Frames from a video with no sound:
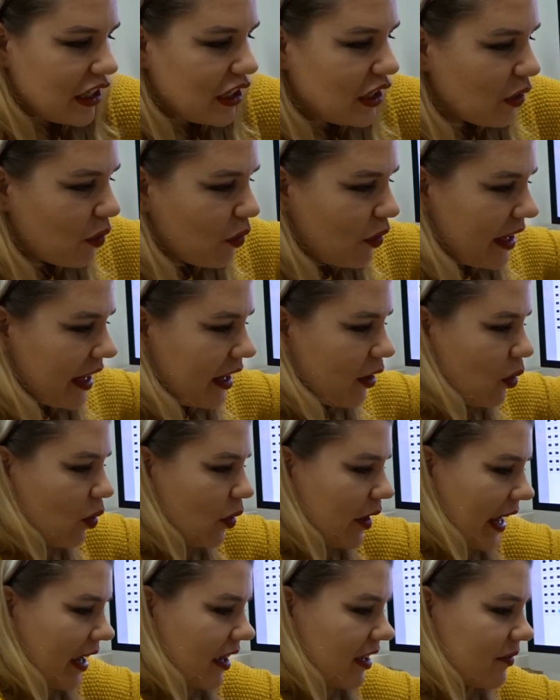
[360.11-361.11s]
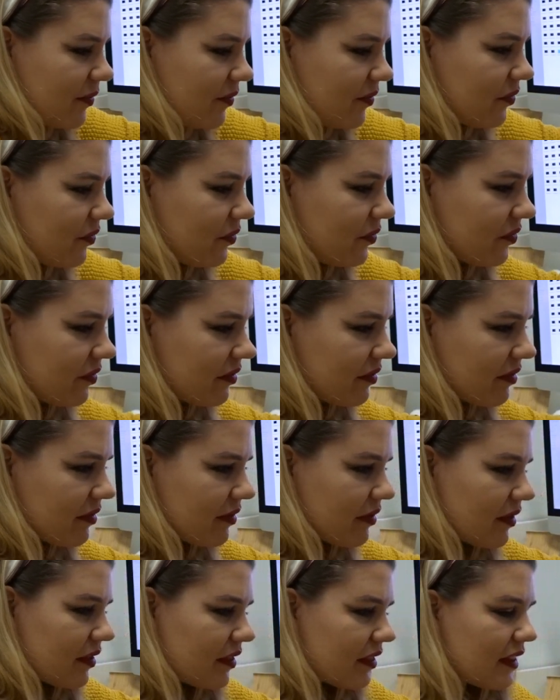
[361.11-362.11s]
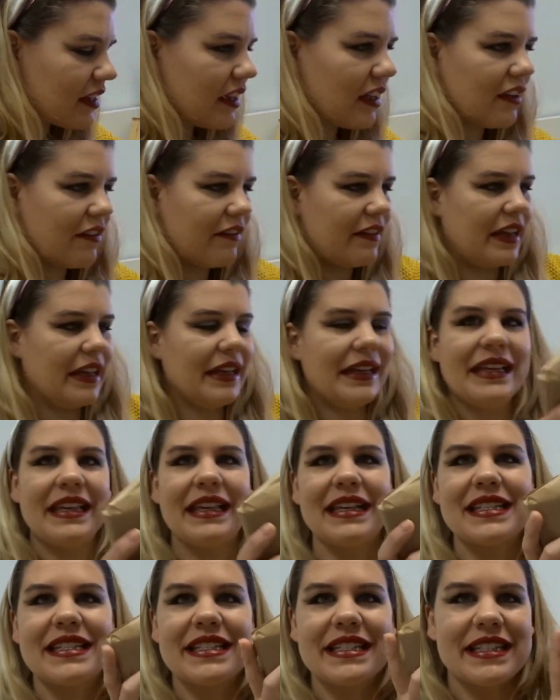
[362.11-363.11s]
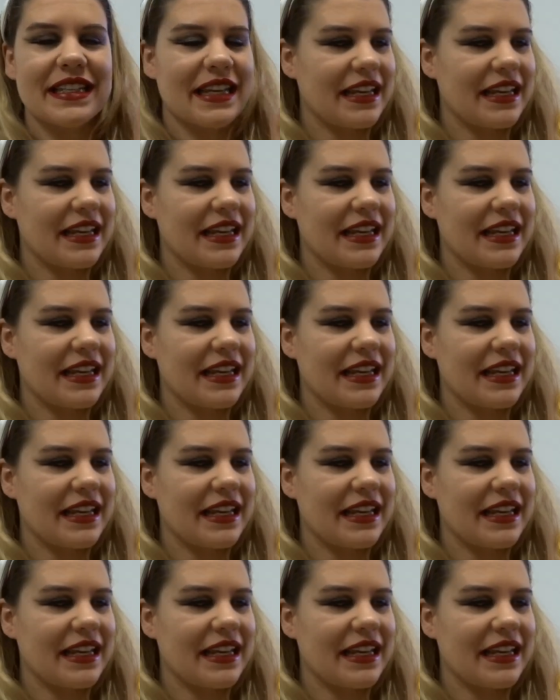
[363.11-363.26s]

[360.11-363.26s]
Locura, locura. A ver, ¿qué es